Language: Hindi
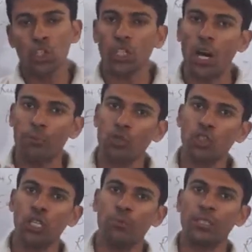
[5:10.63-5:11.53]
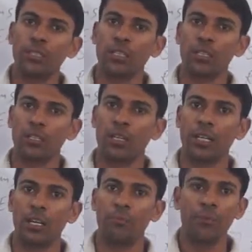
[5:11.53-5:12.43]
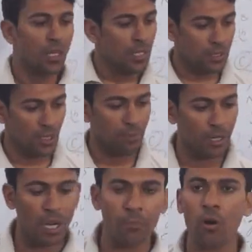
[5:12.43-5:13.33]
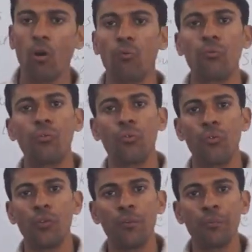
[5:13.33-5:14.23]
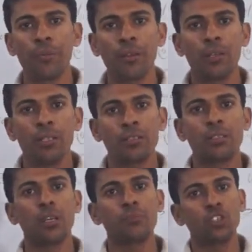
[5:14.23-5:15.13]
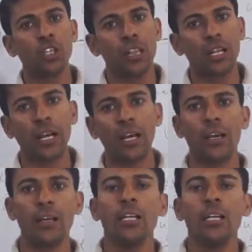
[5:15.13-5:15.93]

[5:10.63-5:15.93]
शाम को छह बजे तक का टाइम सब काम ऑफ सिर्फ चलना है